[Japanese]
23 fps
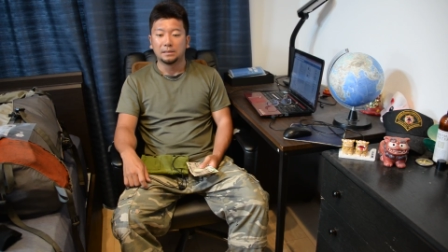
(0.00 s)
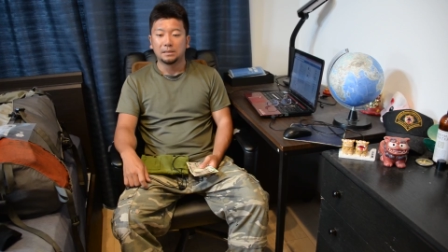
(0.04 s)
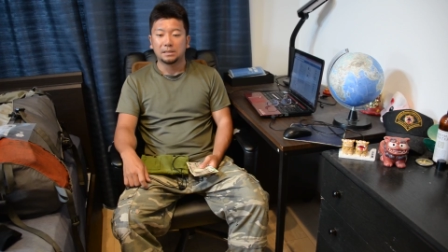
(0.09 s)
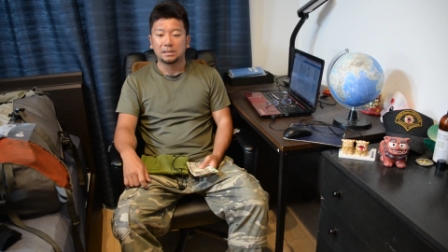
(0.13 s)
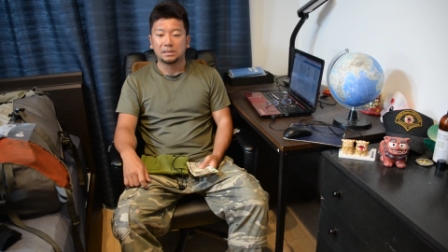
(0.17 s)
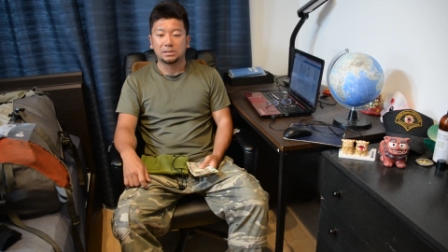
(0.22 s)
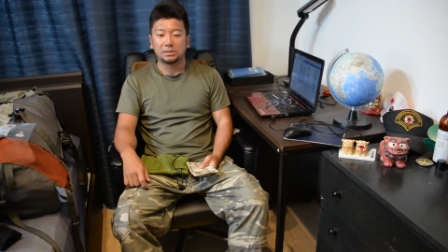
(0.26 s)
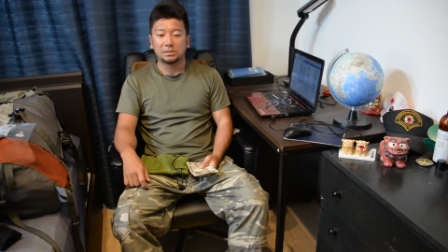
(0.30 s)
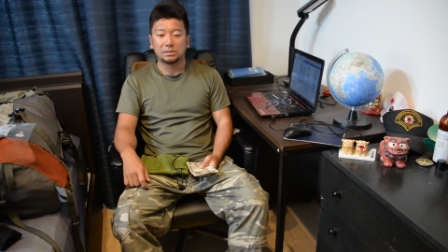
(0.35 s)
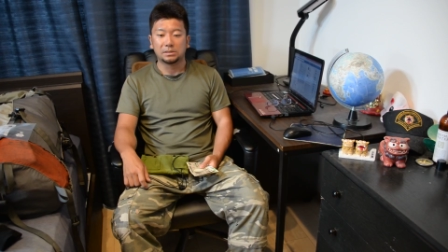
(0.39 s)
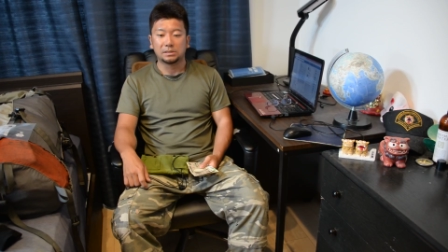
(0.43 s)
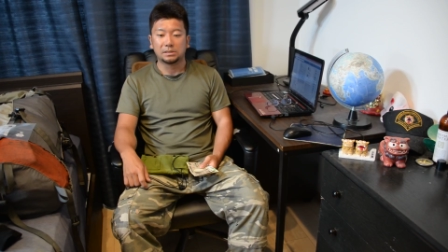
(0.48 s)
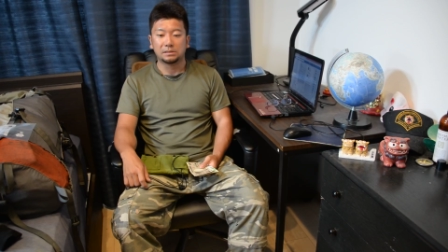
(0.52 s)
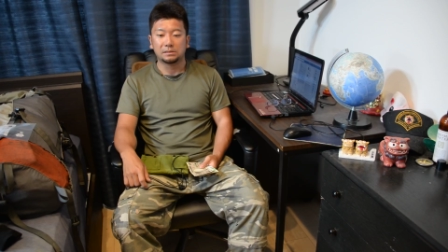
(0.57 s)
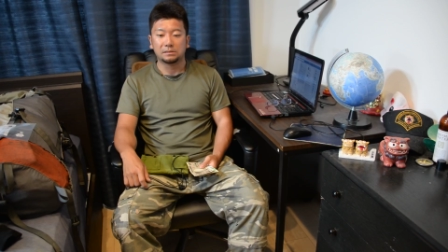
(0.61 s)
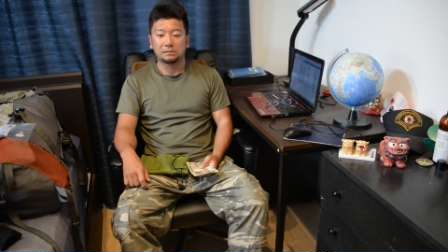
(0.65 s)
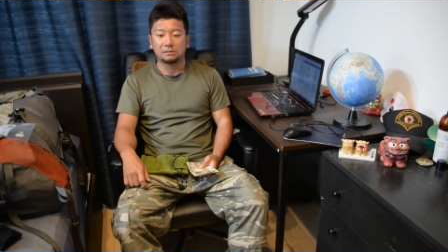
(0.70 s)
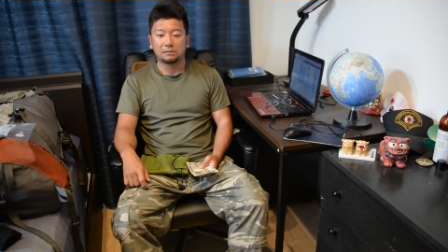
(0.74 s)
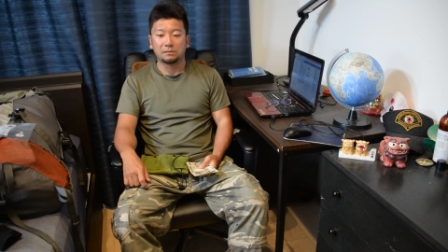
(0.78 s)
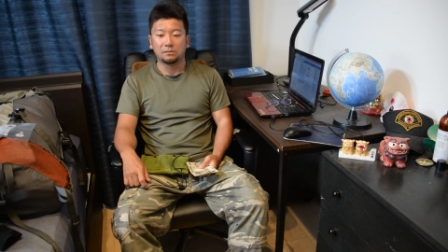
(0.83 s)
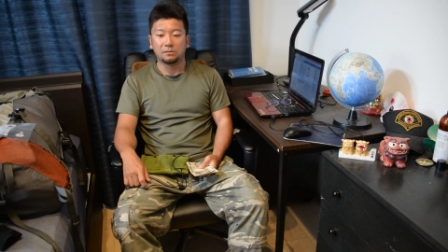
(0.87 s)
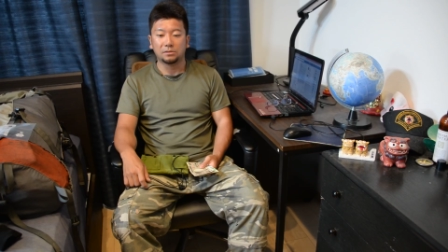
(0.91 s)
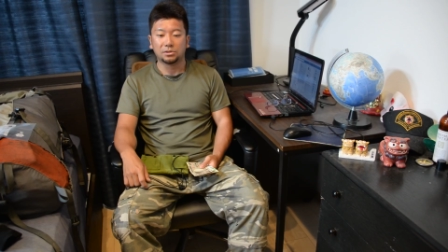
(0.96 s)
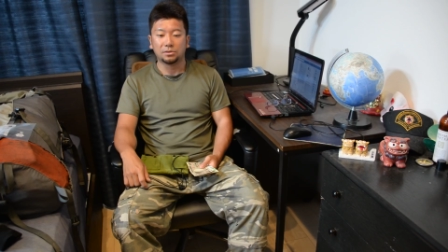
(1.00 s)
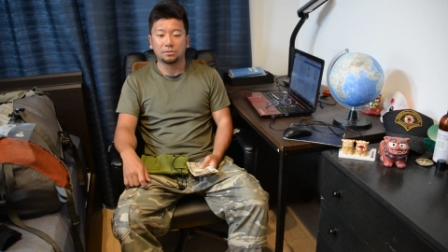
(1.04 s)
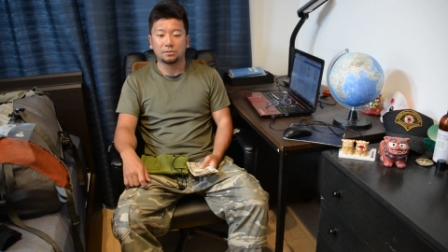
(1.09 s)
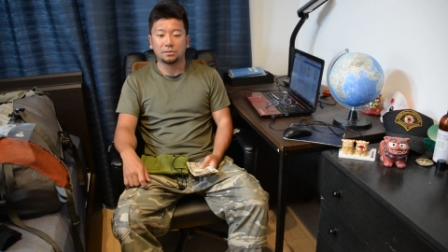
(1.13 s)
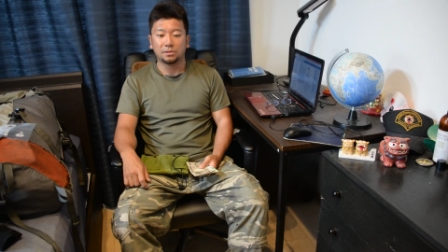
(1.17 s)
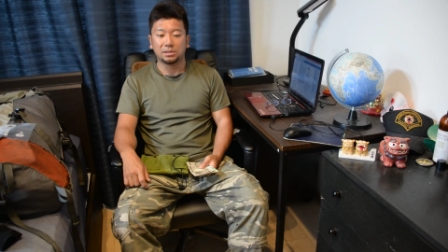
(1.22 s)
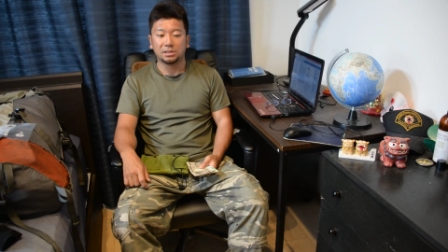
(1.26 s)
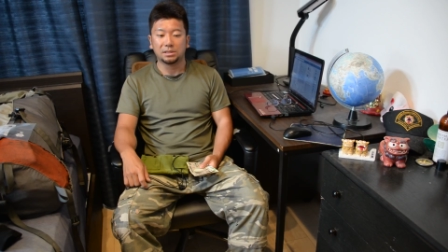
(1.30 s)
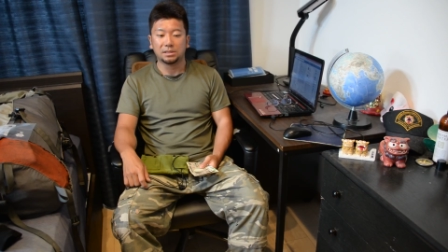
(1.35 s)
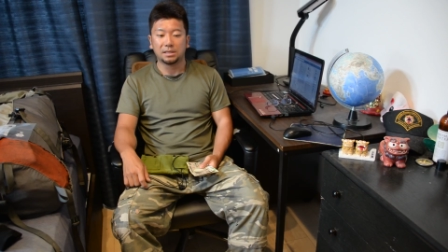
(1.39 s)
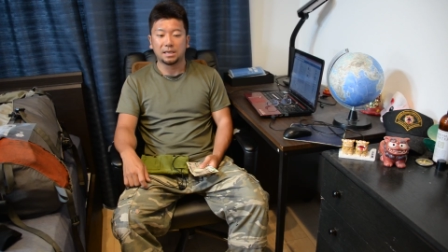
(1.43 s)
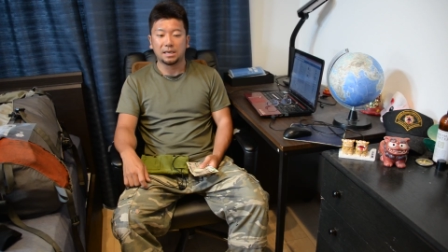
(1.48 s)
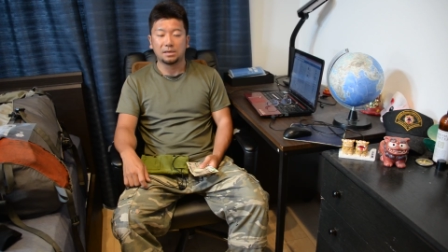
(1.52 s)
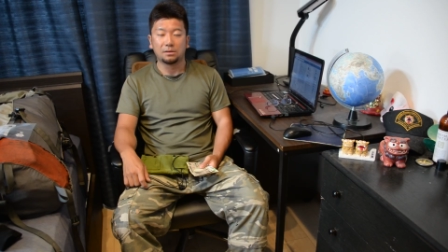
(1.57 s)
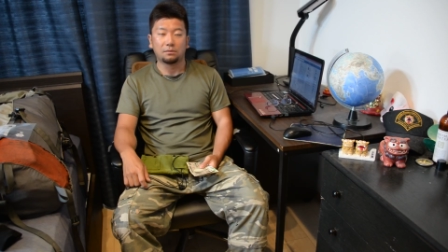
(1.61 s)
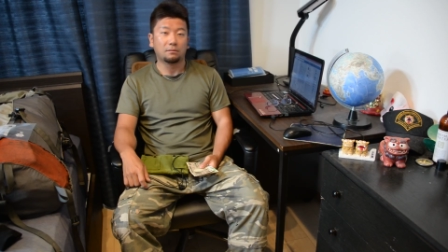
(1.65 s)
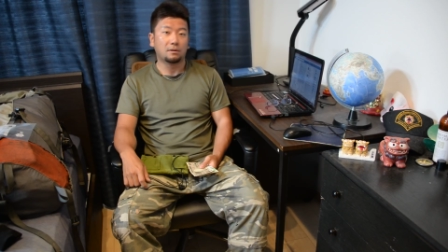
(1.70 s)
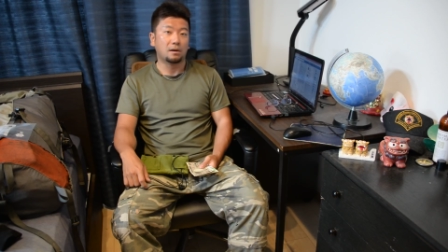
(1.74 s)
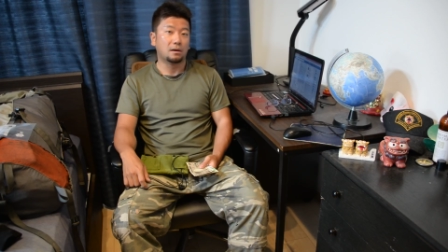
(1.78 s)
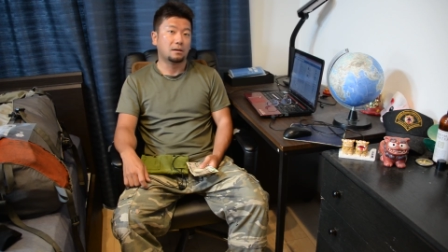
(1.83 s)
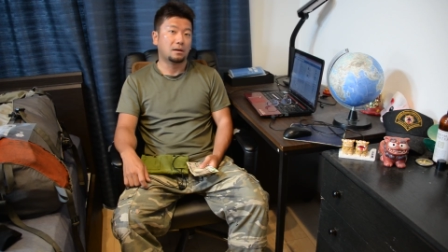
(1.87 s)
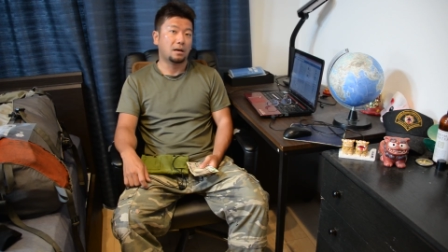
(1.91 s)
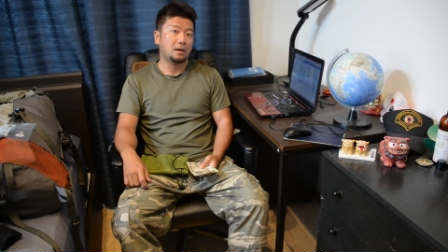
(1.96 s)
そうすると食事代と
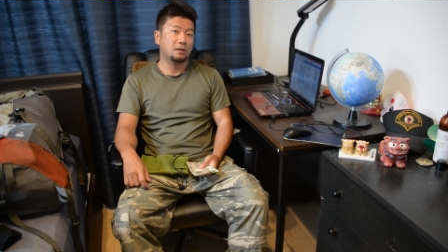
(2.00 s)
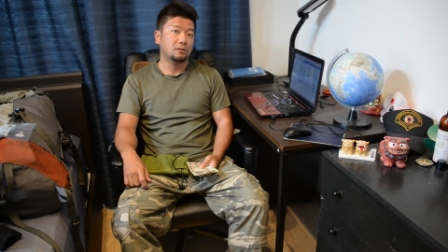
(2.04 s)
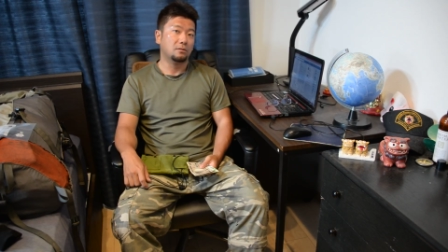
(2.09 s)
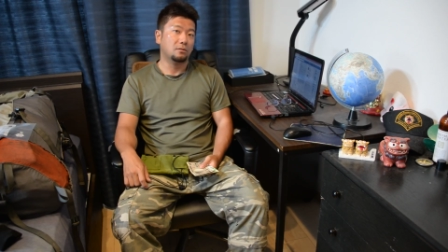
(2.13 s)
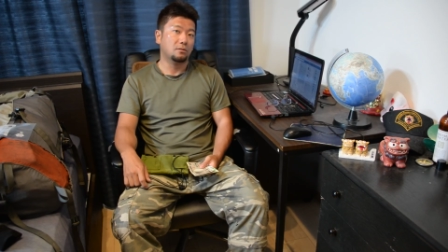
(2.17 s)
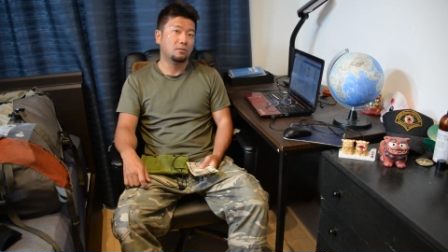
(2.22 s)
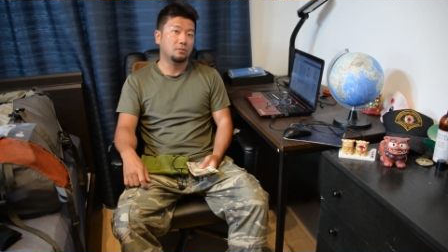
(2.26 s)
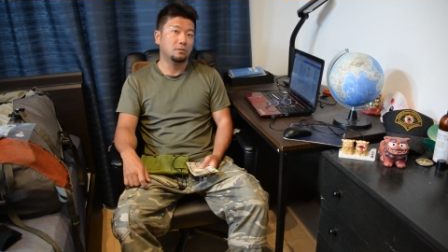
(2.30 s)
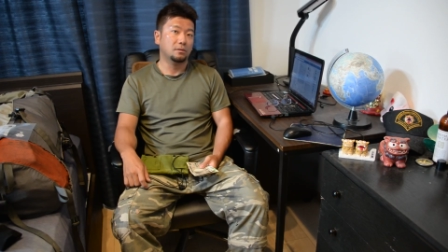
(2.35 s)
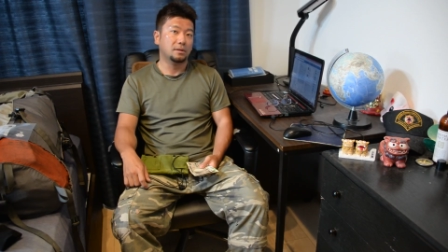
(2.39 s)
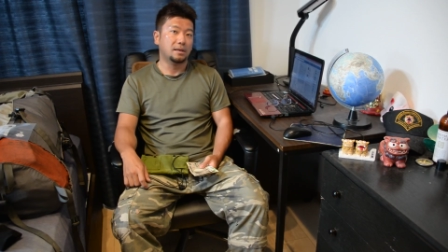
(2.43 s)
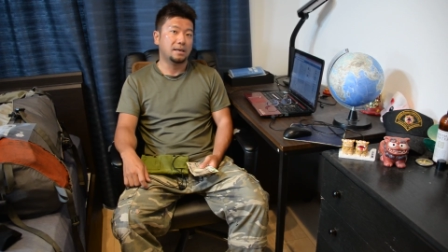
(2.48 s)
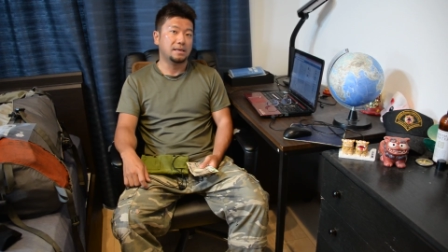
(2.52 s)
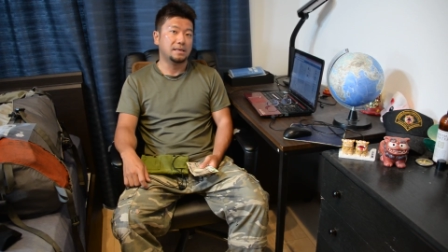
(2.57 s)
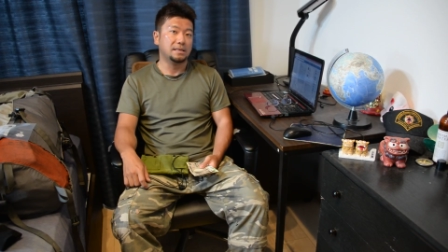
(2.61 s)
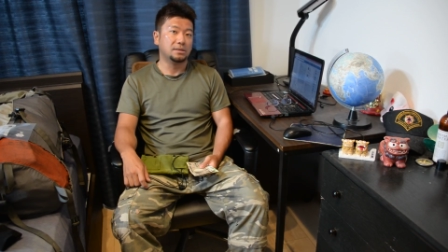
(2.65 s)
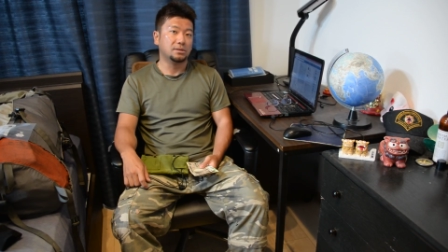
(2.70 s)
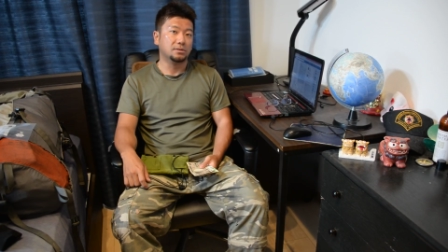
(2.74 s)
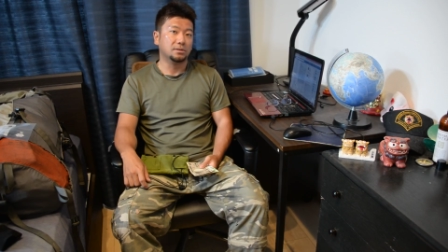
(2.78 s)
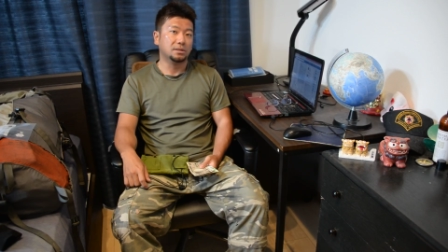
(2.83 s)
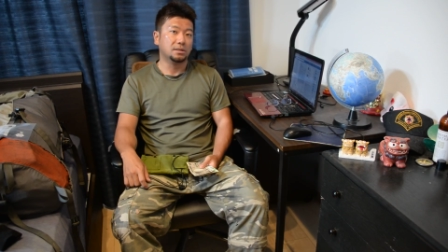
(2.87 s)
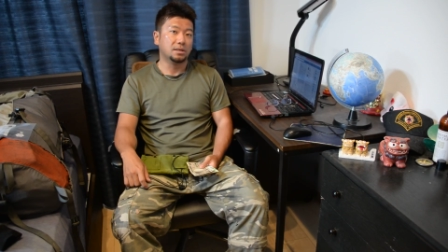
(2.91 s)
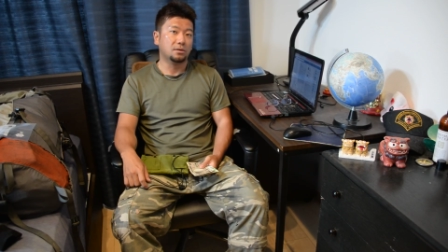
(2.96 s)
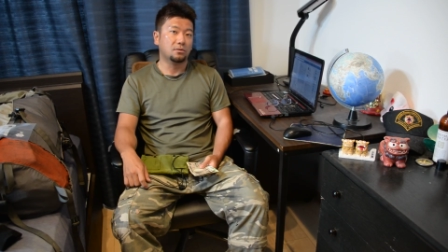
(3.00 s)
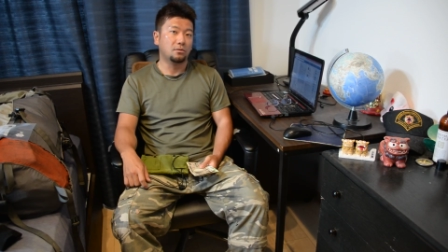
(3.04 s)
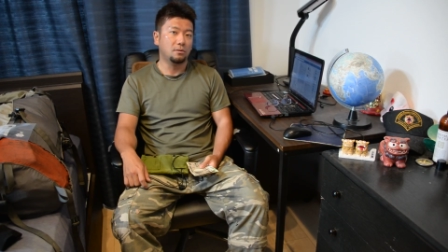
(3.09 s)
か観光代そして